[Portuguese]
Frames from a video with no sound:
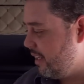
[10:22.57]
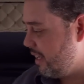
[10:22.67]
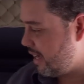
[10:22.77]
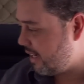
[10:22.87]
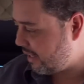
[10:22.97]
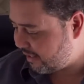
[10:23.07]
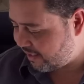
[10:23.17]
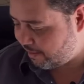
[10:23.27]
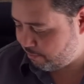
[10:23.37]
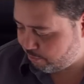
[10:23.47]
E ela
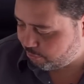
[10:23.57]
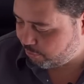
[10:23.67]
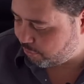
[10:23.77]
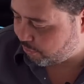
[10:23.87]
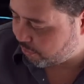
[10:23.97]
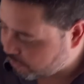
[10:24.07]
é muito